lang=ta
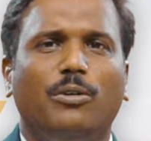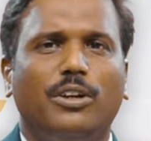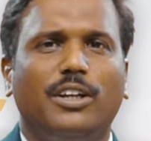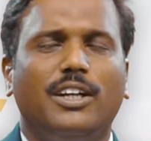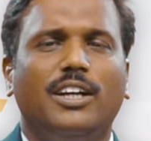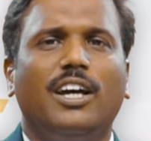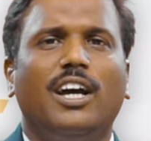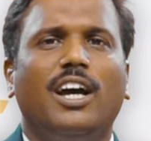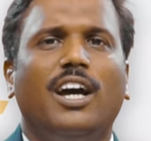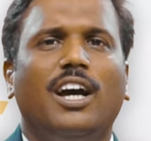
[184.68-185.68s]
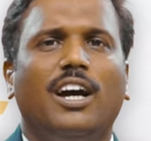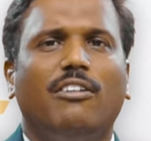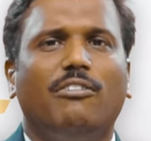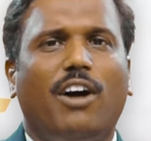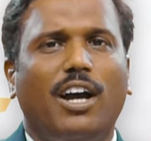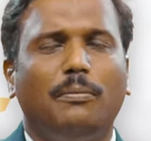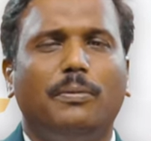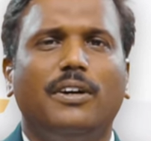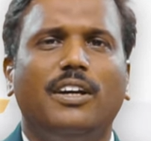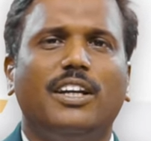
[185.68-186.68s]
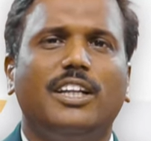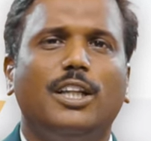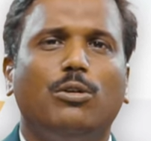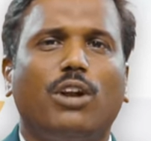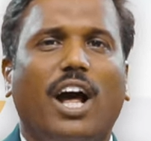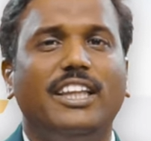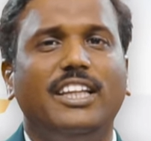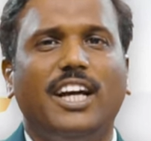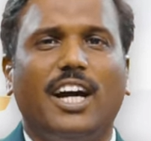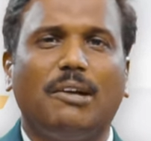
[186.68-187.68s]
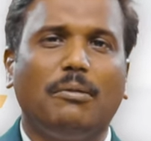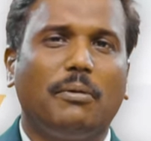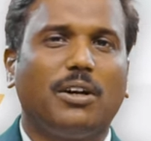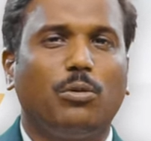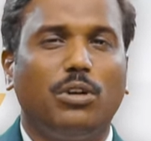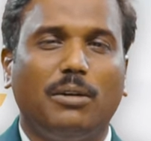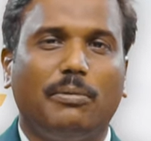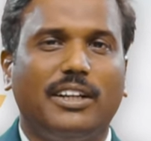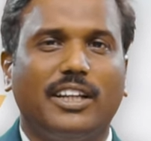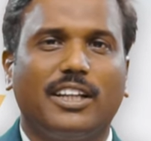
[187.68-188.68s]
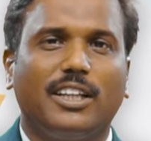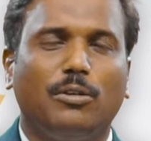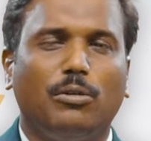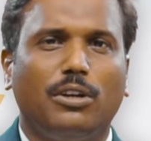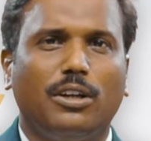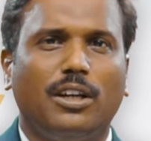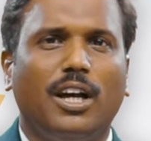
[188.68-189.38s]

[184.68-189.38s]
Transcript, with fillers: ஒரு வாய்ப்பு இந்த ஒரு அதிகாரம் நமக்கு கொடுக்கப்பட்டிருக்கிறது ஒரு